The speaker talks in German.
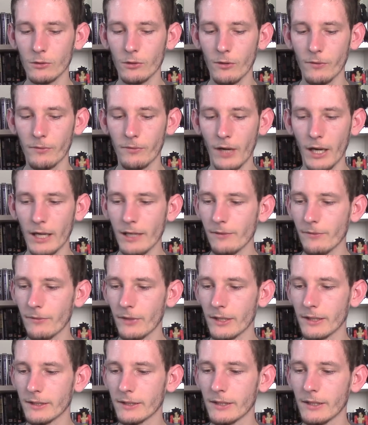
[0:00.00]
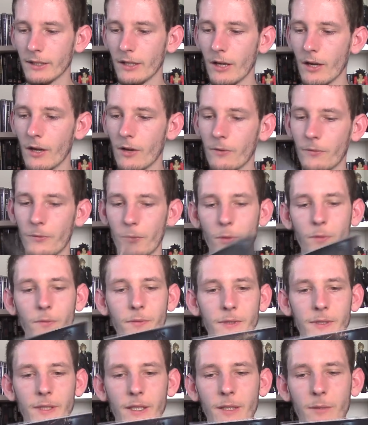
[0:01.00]
noch Final Fantasy
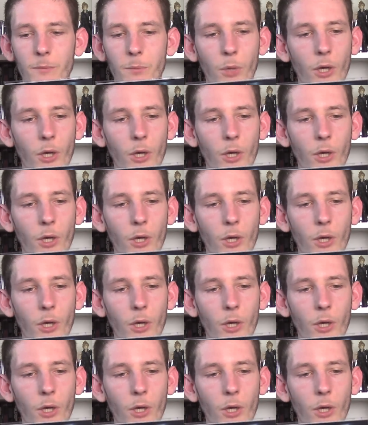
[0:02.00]
15